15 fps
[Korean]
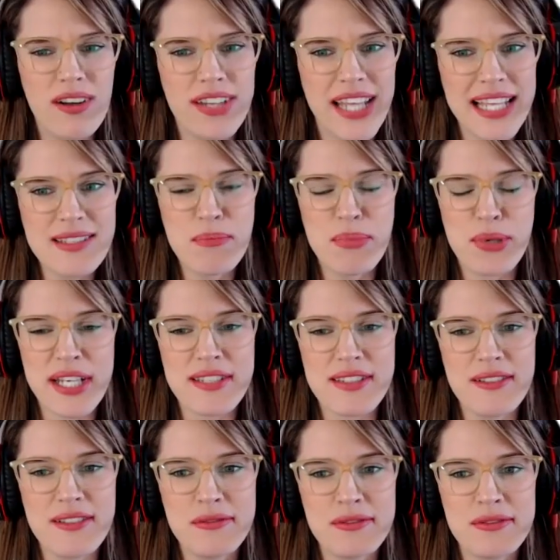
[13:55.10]
That's
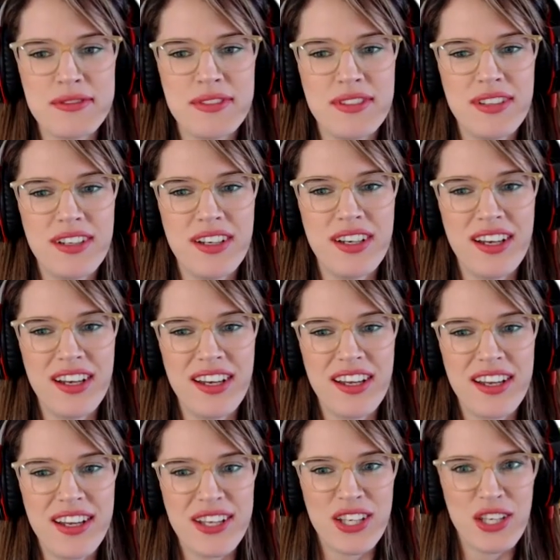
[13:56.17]
impressive.
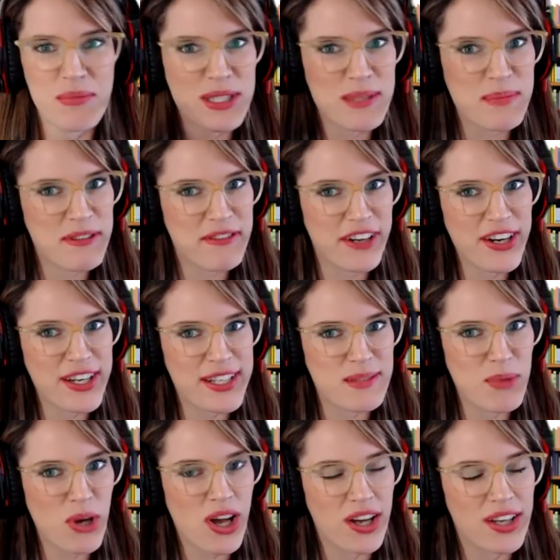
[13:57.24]
You must be very
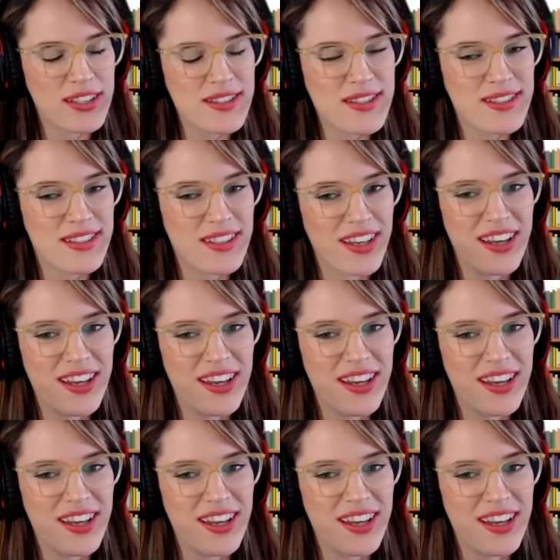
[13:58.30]
smart.